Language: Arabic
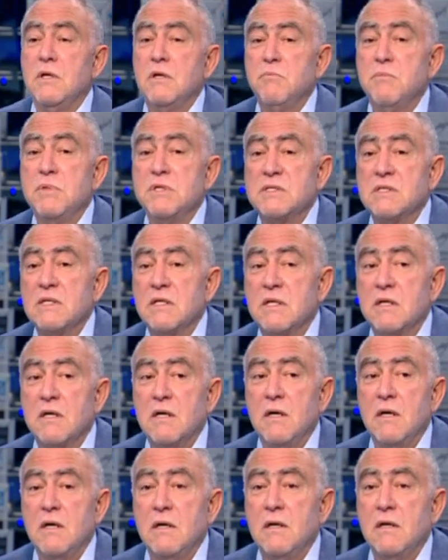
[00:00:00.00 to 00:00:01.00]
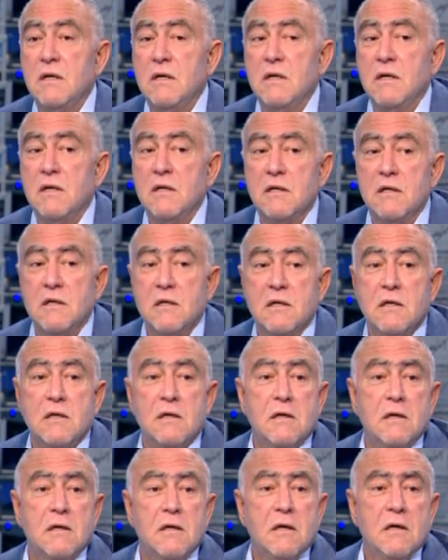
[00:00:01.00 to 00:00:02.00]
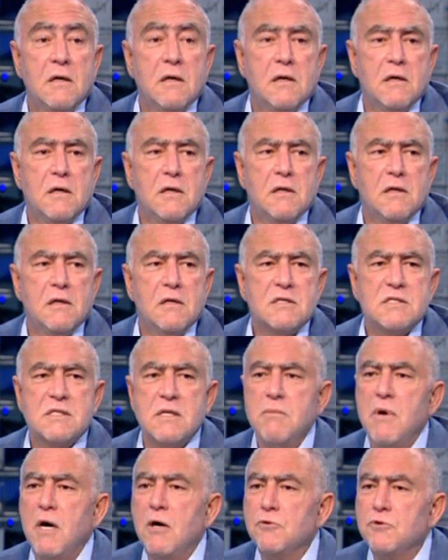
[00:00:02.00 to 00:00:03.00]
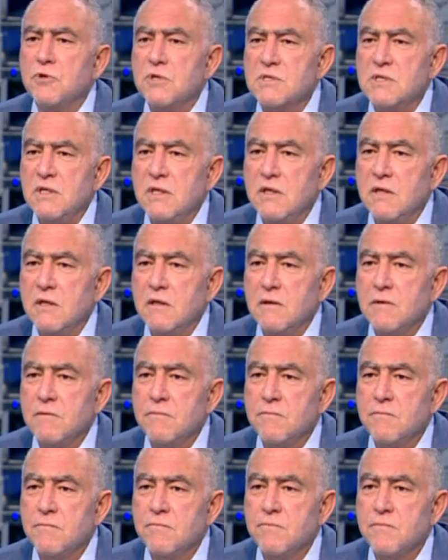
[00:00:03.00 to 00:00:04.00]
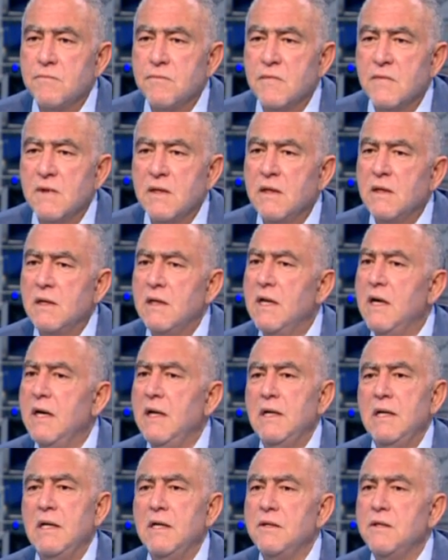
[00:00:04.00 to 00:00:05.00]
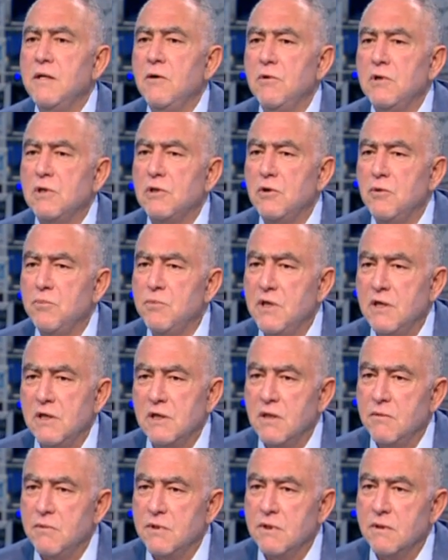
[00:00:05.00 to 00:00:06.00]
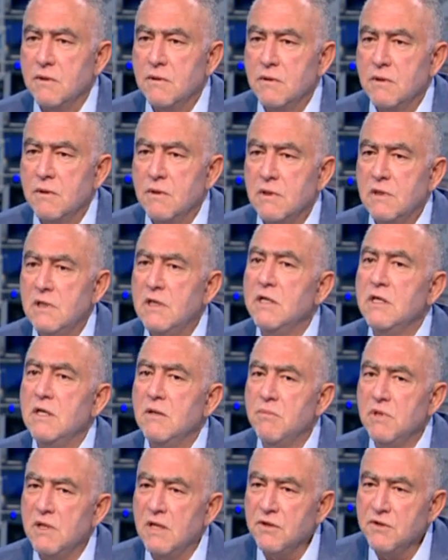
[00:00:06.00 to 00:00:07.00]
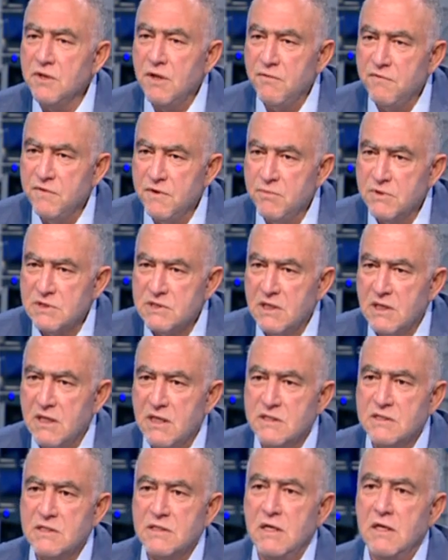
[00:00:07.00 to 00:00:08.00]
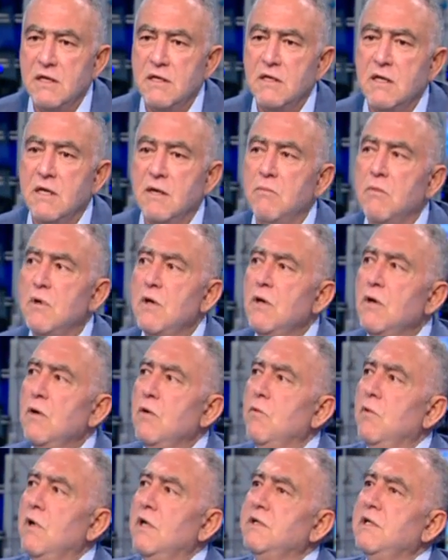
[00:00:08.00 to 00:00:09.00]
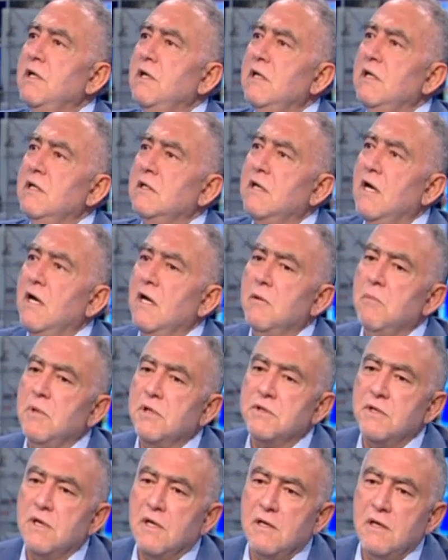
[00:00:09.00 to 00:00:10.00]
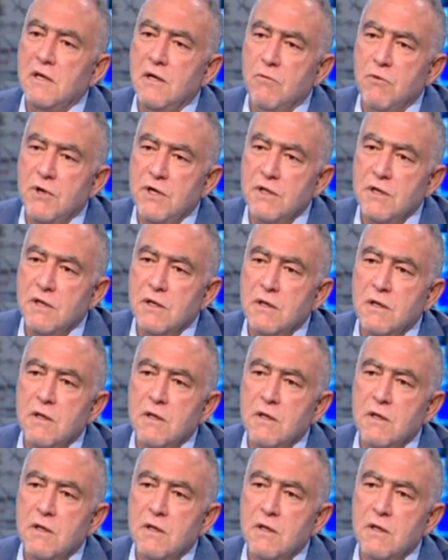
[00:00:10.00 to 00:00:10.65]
بذكرى ال 97 لاعلان دوله لبنان, لبنان الكبير اللي هي ايضا في مثل هذه الايام نعم. وقت اللي التقى البطرك الحويه